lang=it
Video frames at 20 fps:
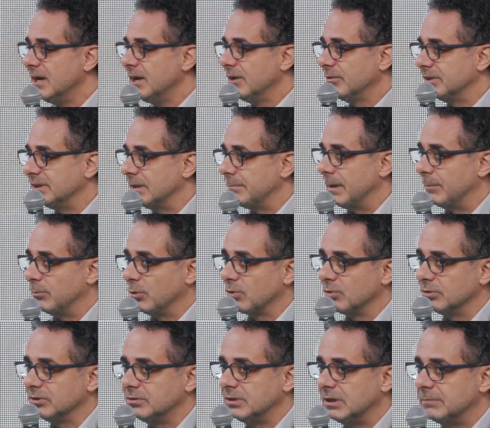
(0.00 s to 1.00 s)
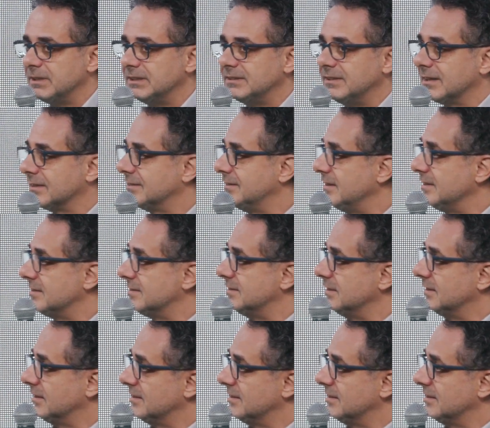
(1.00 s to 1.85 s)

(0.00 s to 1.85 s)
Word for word: Quindi abbiamo continuamente artisti in